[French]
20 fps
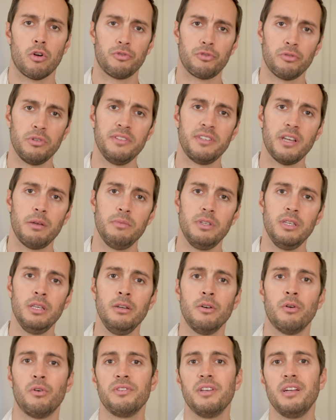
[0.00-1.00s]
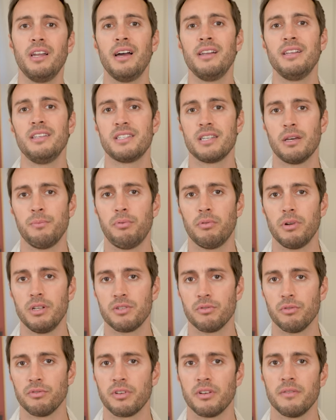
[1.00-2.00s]
Quand on est amis, on est là les uns pour
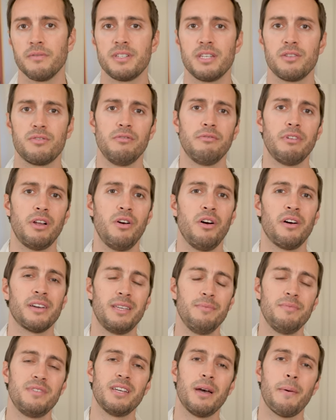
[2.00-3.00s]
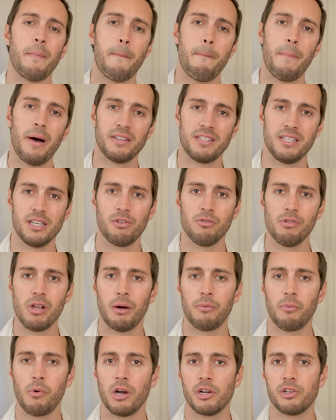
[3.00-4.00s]
les autres. C'est une valeur qui me tient
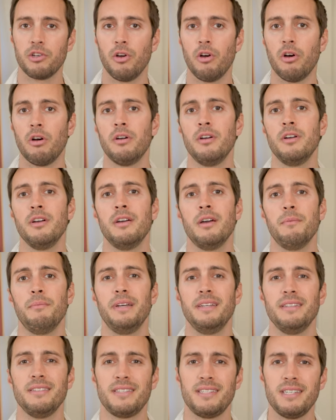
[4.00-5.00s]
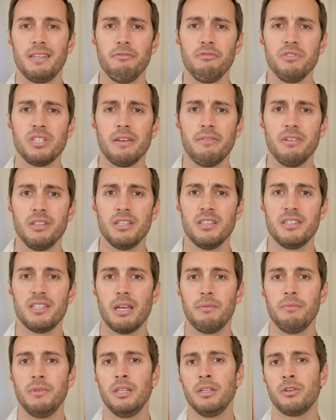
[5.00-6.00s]
particulièrement à cœur. Mais si vous avez des
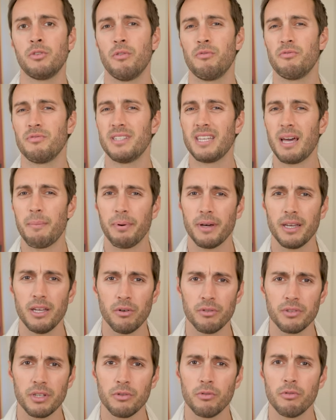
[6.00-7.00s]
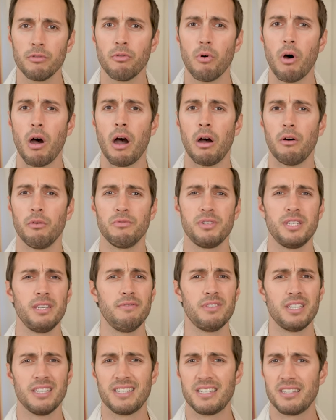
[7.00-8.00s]
amis que vous appréhendez de voir ou si
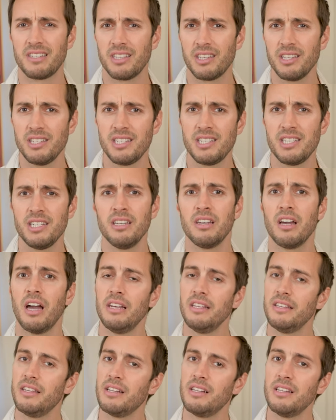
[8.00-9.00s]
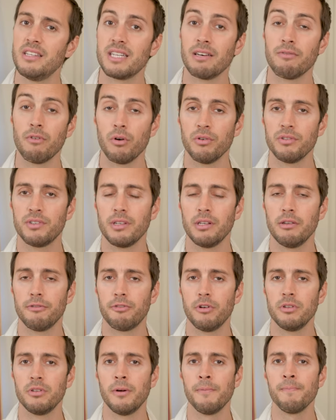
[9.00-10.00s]
vous êtes stressé à l'idée de les avoir au
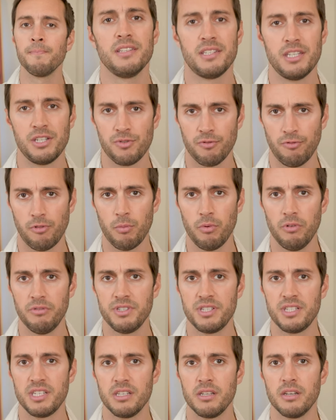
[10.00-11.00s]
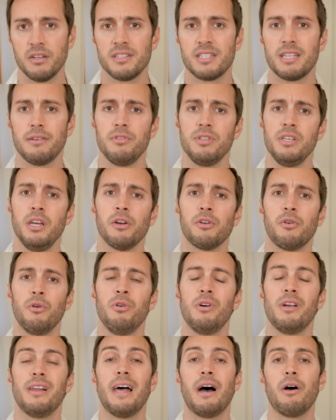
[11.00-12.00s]
téléphone, c'est souvent mauvais signe. Ça veut dire
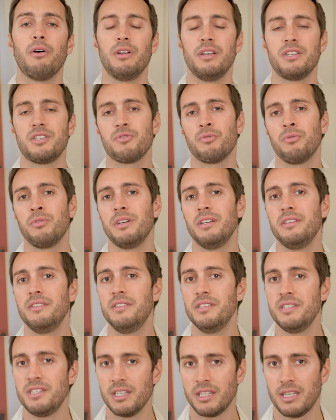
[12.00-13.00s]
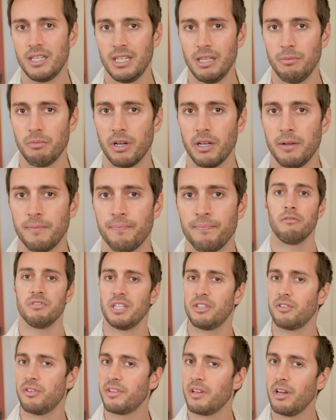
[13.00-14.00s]
que la relation est déséquilibrée.
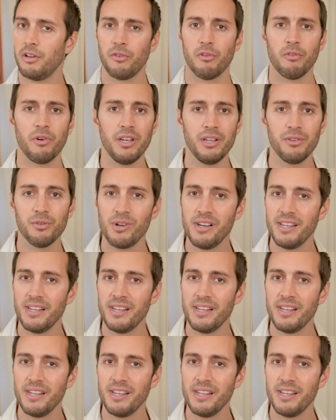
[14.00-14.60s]
Vous êtes en train d'envoyer de